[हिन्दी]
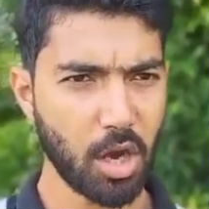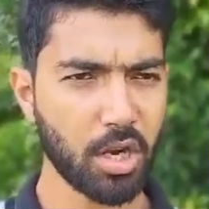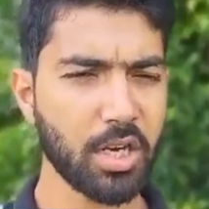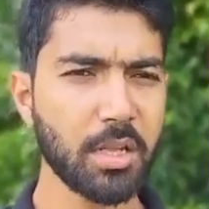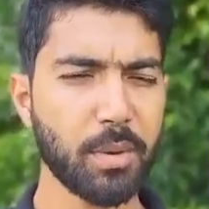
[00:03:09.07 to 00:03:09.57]

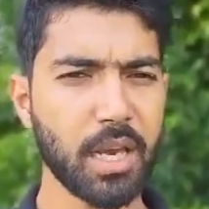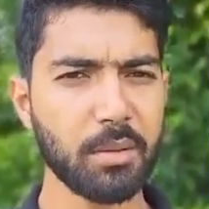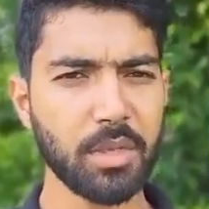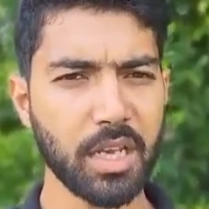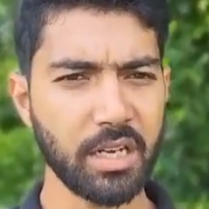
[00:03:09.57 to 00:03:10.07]
ऑलरेडी पहले
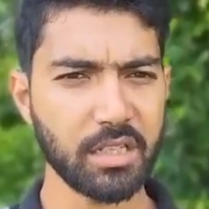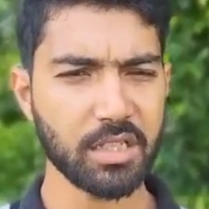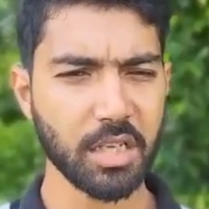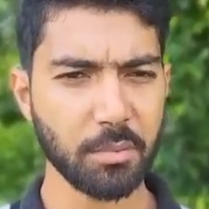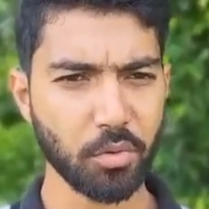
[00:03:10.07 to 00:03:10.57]
भी
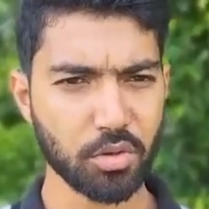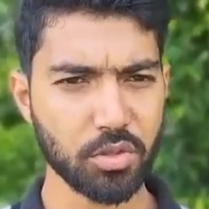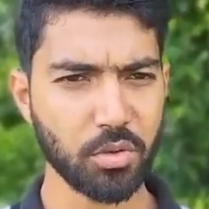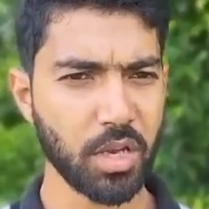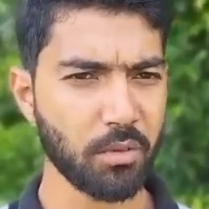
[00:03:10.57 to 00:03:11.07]
एडीसी की पोस्ट
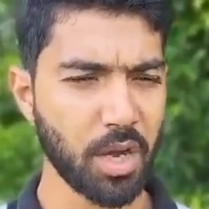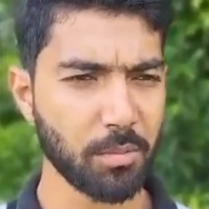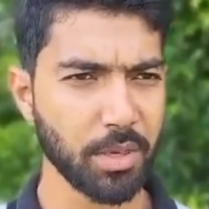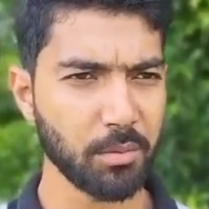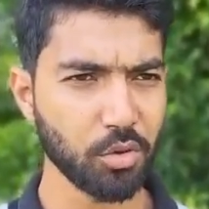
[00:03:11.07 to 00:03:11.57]
जो है वहाँ
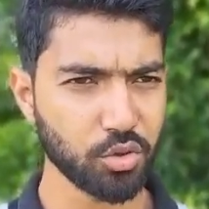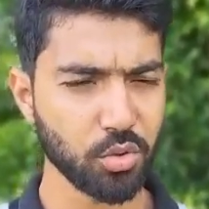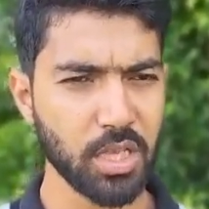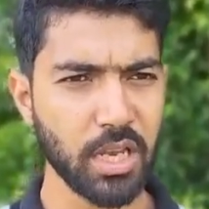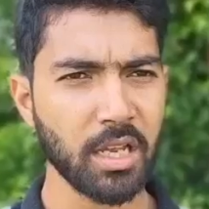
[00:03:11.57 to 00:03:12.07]
पे
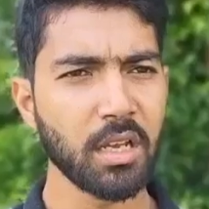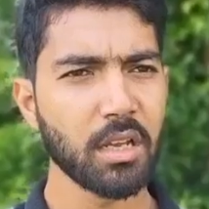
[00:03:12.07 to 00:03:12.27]
मौजूद है